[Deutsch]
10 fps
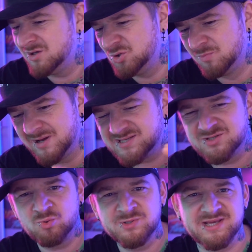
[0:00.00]
You
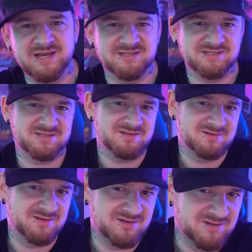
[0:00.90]
must do this,
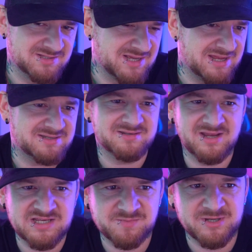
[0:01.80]
äh, Z,
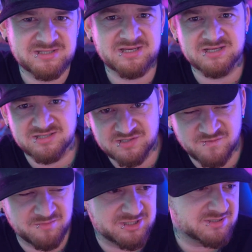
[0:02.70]
SBC ist das
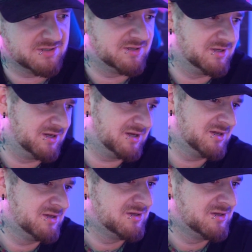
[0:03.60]
für mich. Ja?